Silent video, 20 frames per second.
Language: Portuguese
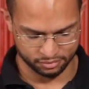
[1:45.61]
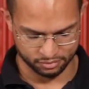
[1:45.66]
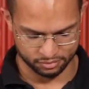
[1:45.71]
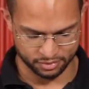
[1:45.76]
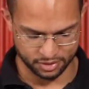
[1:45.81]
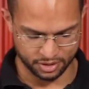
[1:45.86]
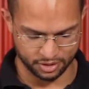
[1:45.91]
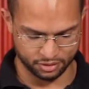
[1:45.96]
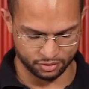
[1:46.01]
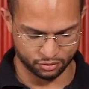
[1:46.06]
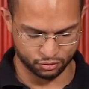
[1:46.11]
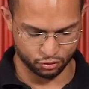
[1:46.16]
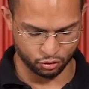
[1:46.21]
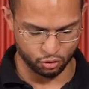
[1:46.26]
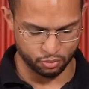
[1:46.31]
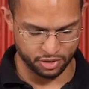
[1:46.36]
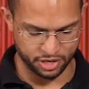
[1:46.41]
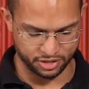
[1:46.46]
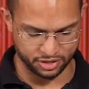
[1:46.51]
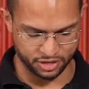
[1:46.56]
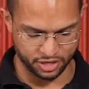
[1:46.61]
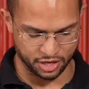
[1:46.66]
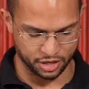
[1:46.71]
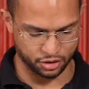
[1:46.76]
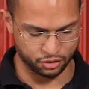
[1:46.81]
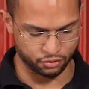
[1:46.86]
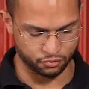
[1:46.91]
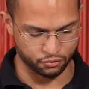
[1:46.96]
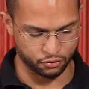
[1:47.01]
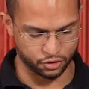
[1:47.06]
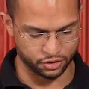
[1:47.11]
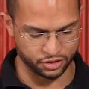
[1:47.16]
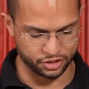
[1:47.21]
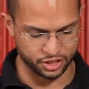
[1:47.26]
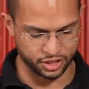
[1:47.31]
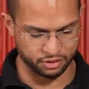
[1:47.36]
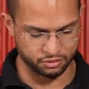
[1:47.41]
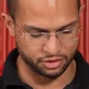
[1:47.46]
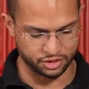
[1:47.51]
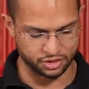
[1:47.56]
né, sobre esse eixo,
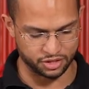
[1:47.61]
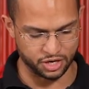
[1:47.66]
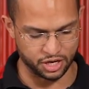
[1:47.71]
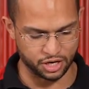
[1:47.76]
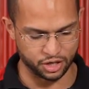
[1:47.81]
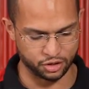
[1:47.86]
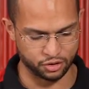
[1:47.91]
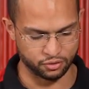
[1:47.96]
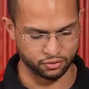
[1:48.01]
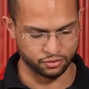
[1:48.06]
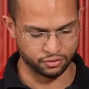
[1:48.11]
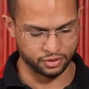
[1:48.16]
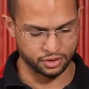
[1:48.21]
forçando esse eixo,